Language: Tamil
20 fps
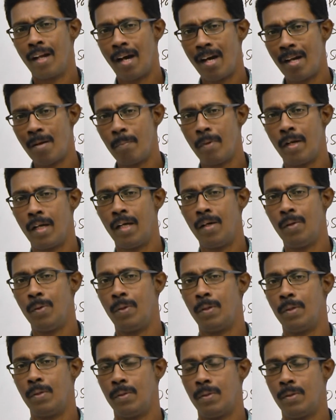நார்மலாக
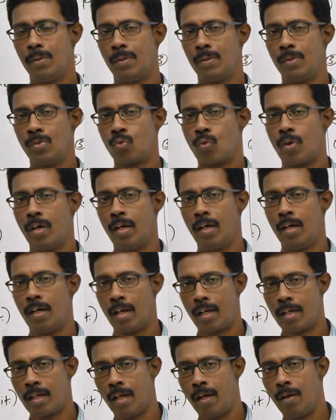ஒரு ஒரு
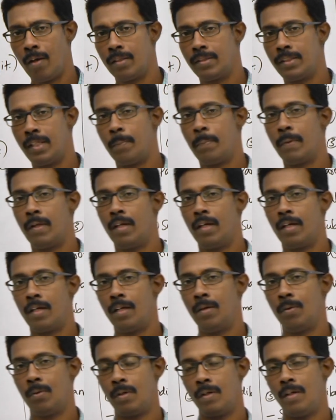ரெக்டாங்குலர் ஷேப்பில்
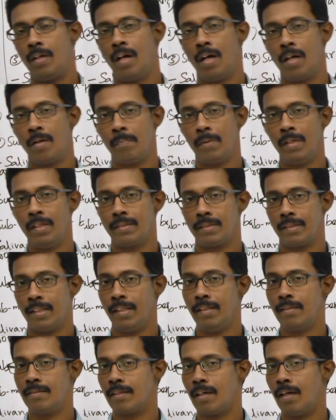இருக்கிற ஒரு நார்மல்
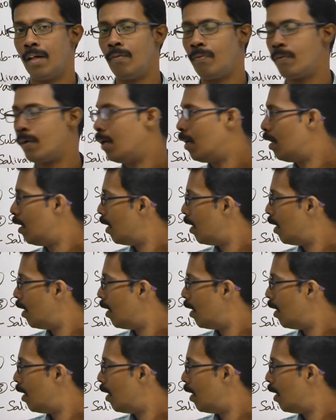செல்ஸ் ஆஃப்